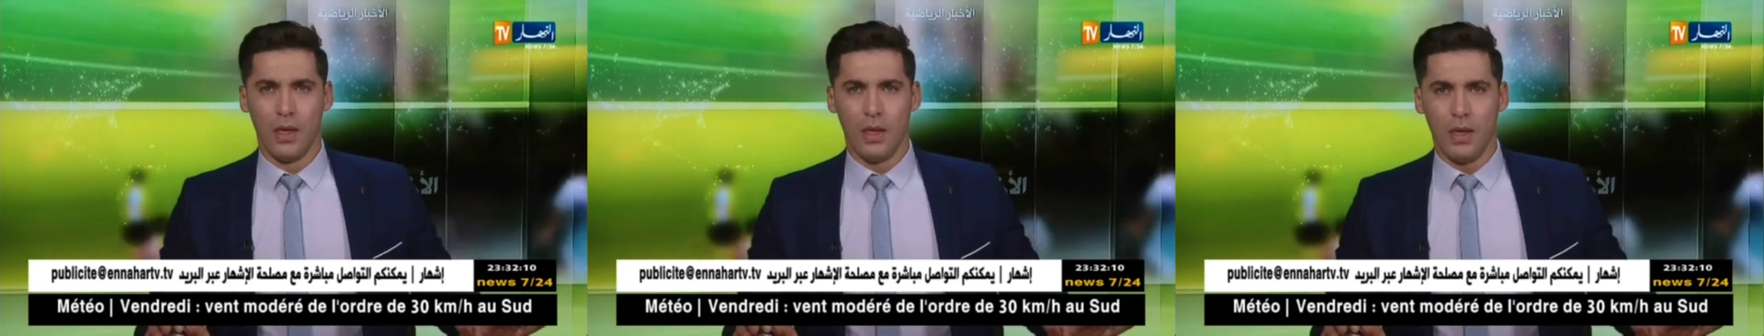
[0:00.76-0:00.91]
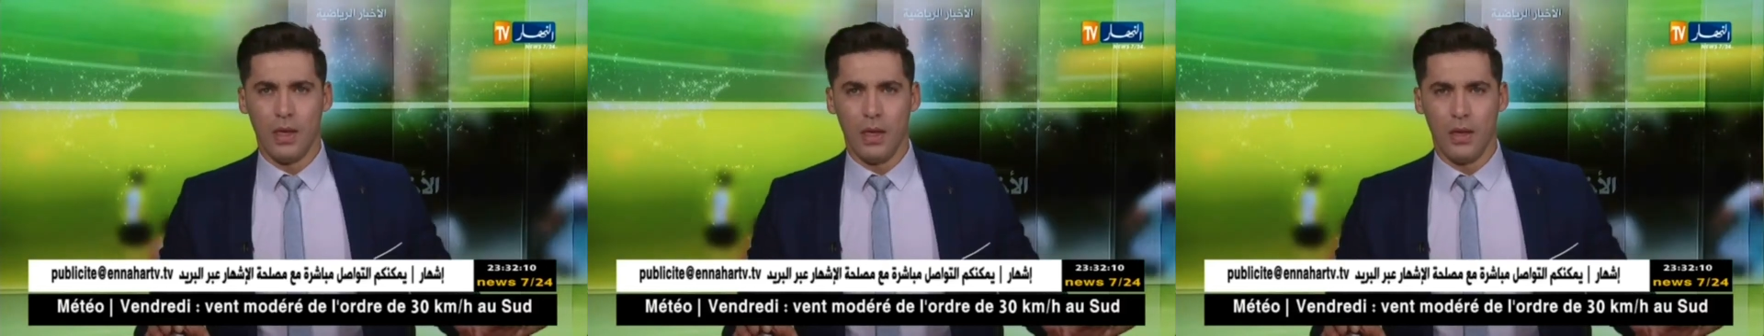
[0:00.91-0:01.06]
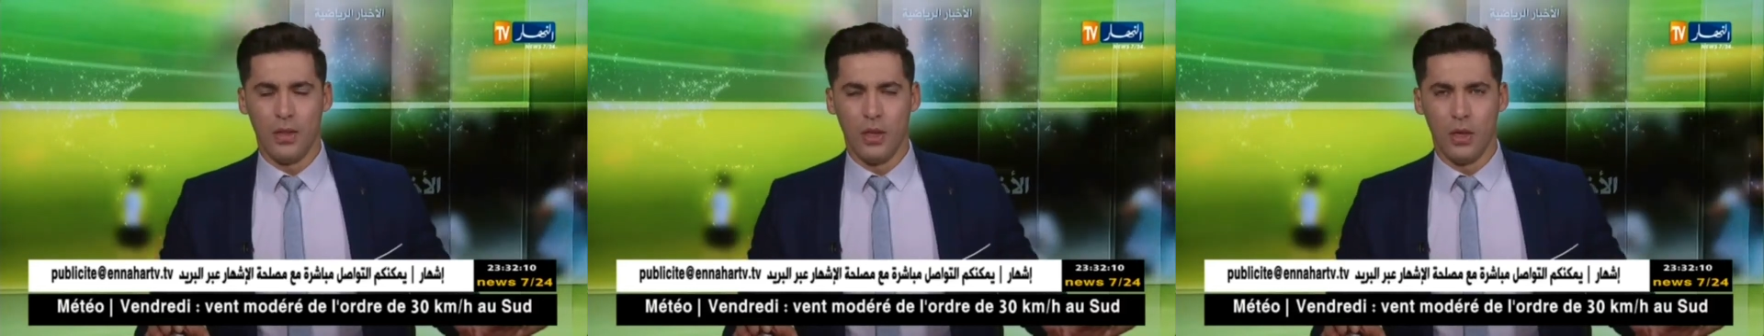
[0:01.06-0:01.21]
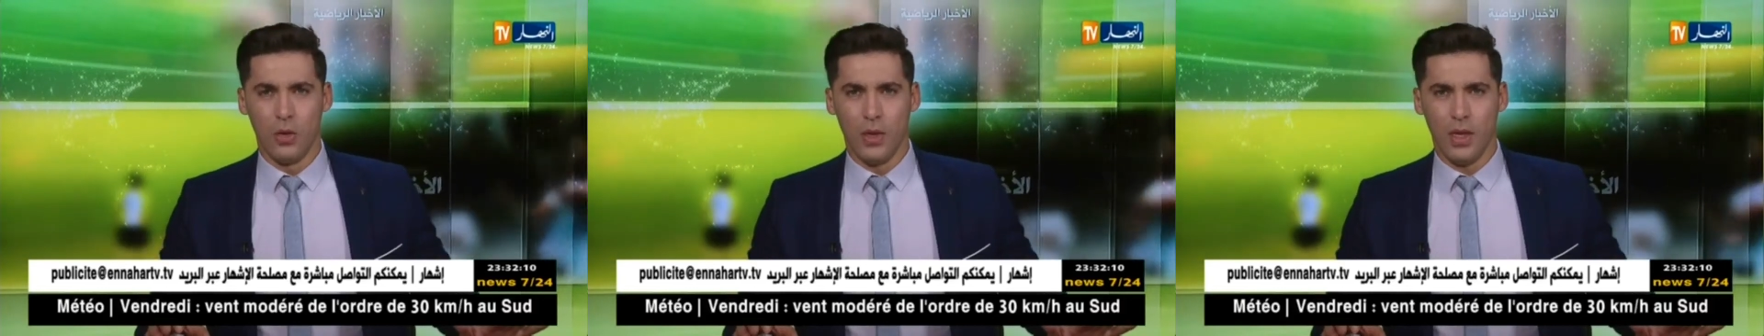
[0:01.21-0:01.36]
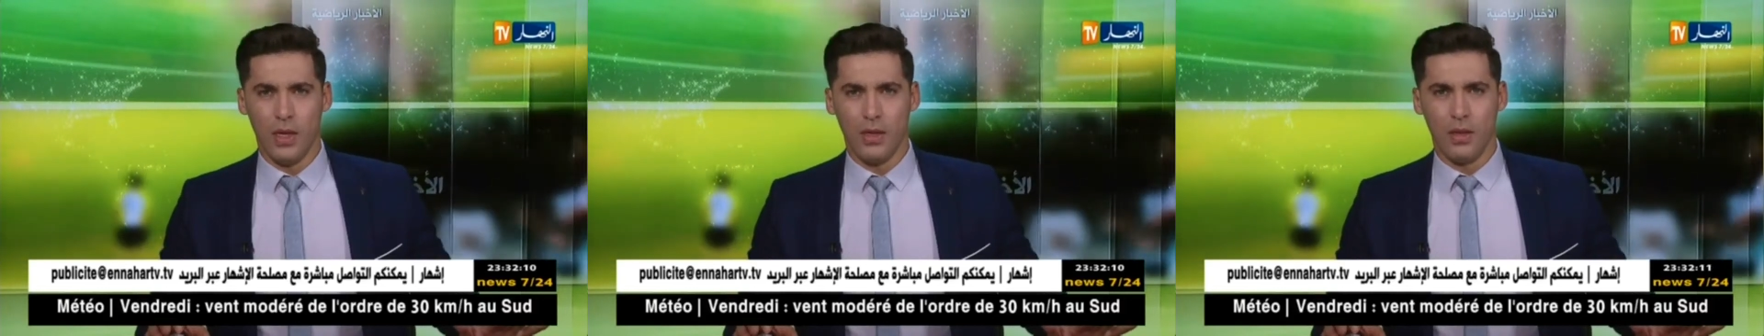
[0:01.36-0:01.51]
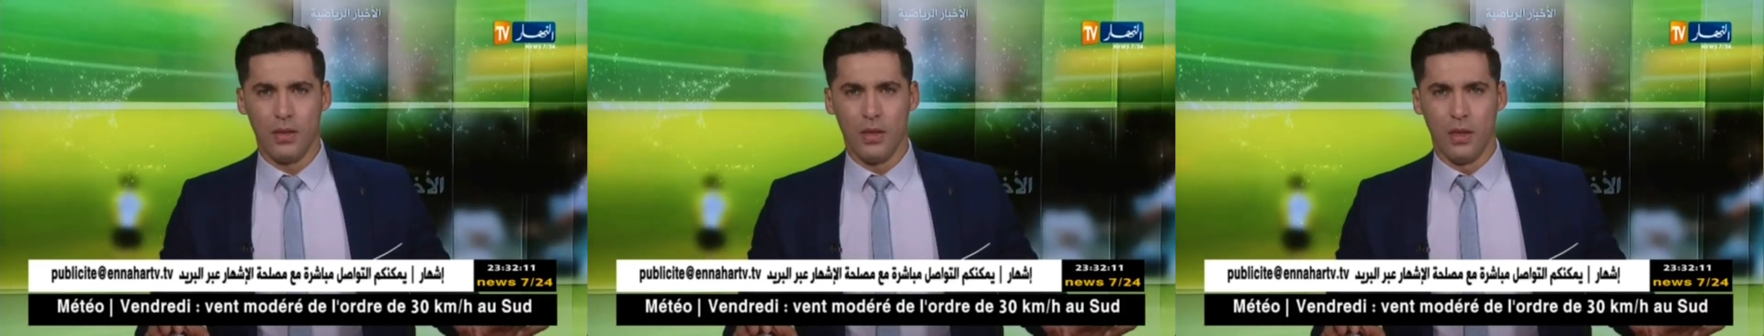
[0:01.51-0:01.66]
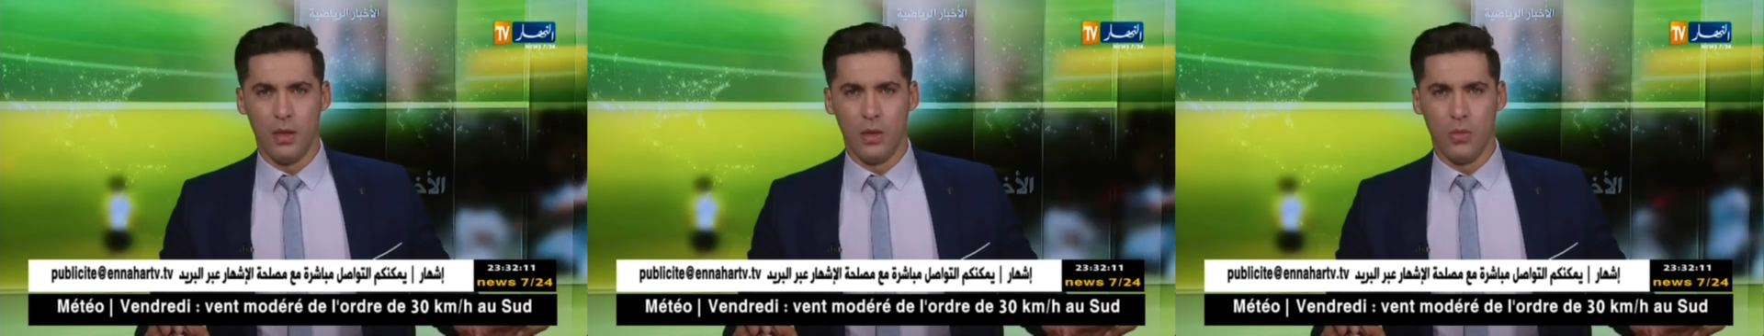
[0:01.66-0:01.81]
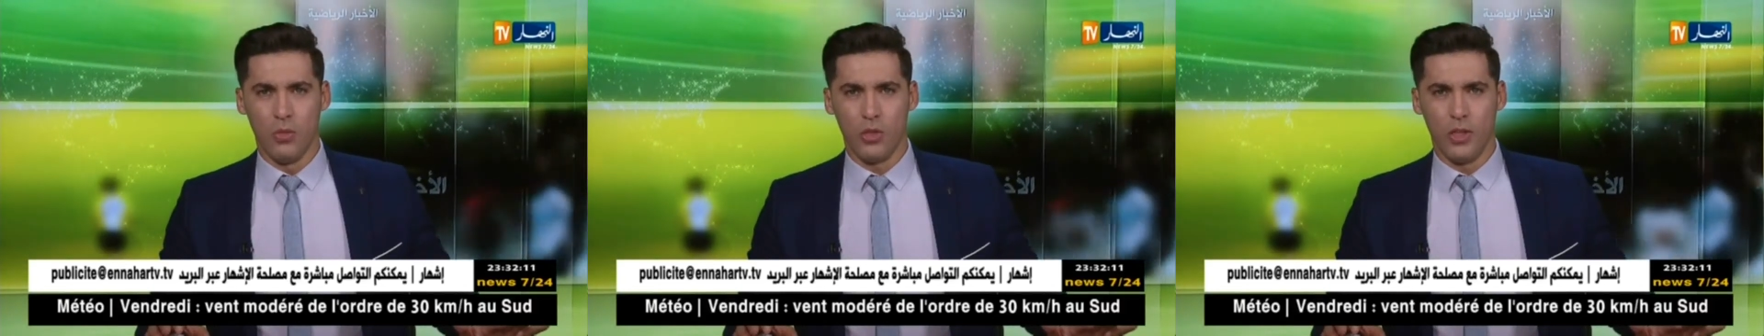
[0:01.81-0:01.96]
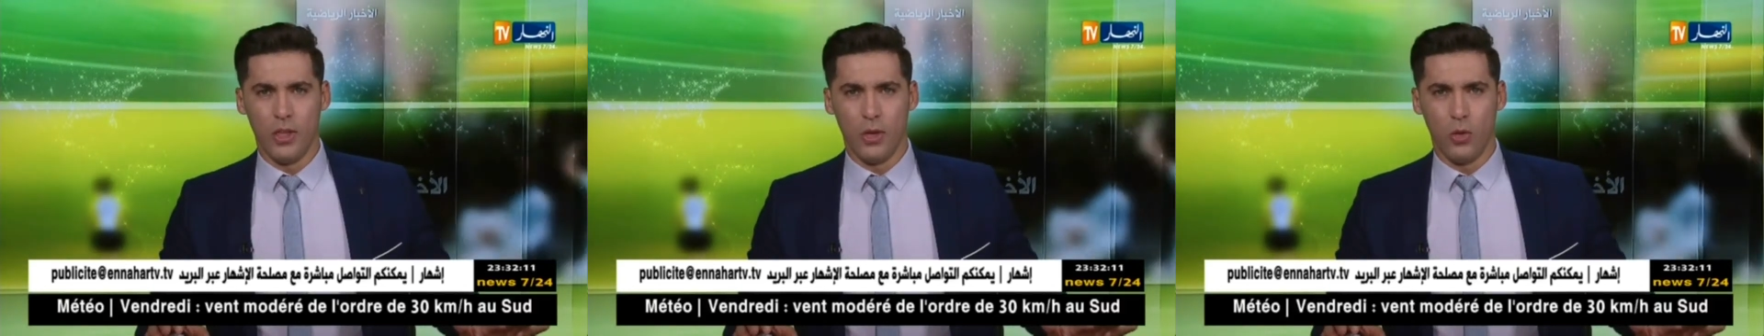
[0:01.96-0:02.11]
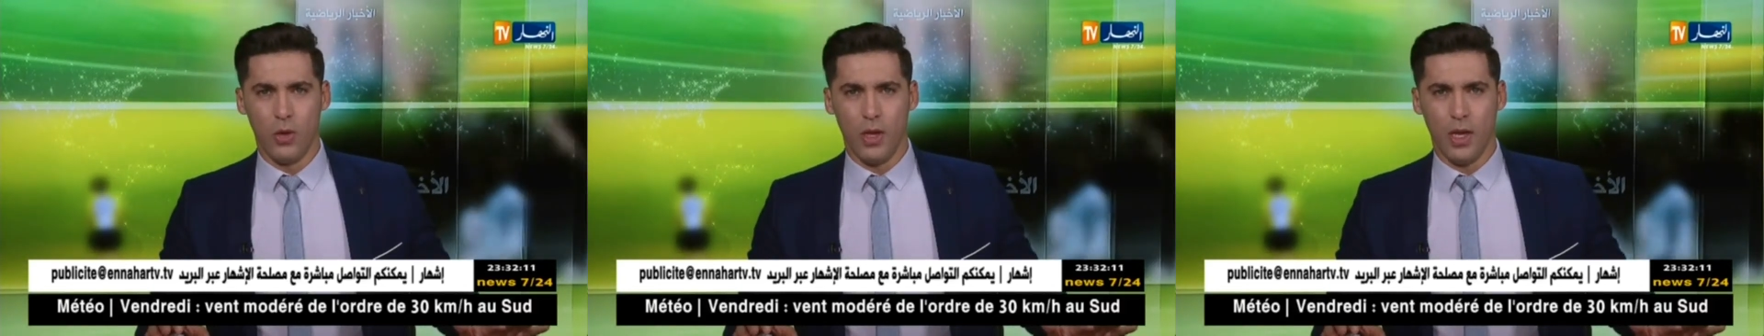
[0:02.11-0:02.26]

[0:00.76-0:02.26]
هذا واكد المدير